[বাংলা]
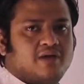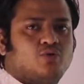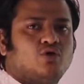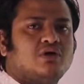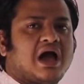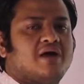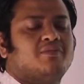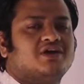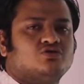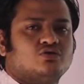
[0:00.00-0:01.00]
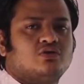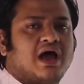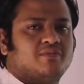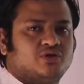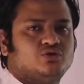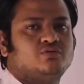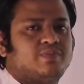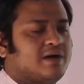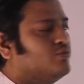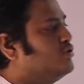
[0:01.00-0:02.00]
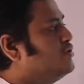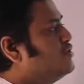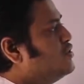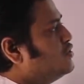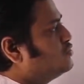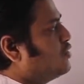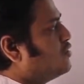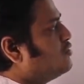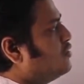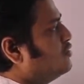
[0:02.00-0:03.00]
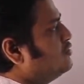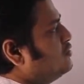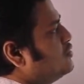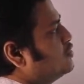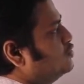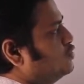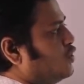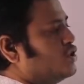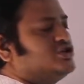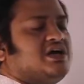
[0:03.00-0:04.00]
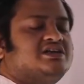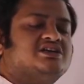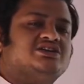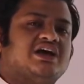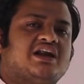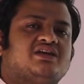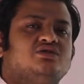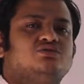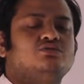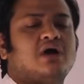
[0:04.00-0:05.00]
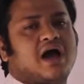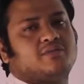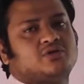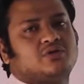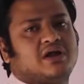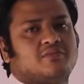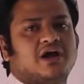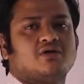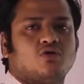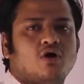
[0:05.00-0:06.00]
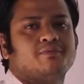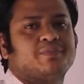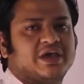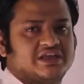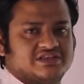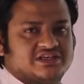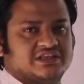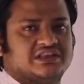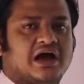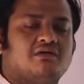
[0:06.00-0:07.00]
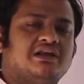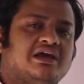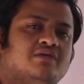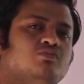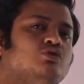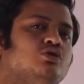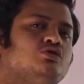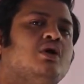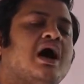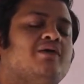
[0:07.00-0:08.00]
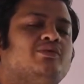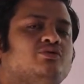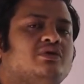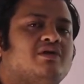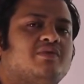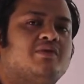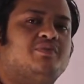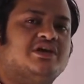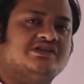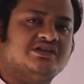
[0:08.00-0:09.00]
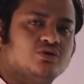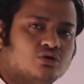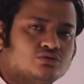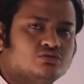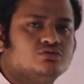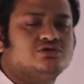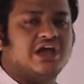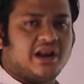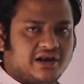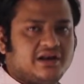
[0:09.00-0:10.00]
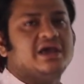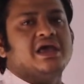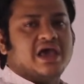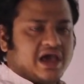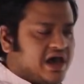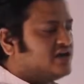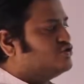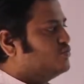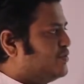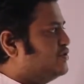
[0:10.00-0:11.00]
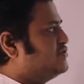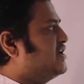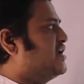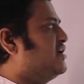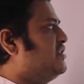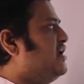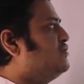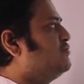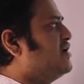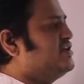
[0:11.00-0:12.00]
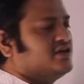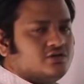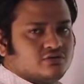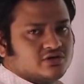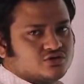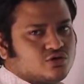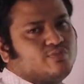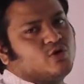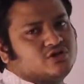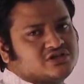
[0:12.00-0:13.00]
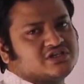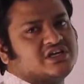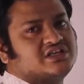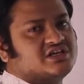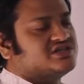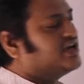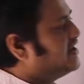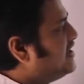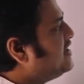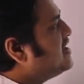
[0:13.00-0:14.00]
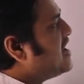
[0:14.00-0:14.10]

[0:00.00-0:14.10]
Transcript: এবং আমরা যখন আবেদন পাব তখন দশ হাজার শেয়ার কিন্তু আবেদন আমরা কম পেয়েছি তাহলে মূলত আবেদন আমরা পেয়েছি কতগুলো শেয়ারের হ্যাঁ সুপ্রিয় শিক্ষার্থীরা তোমরা ঠিকই ধরেছ পঞ্চাশ হাজার শেয়ারের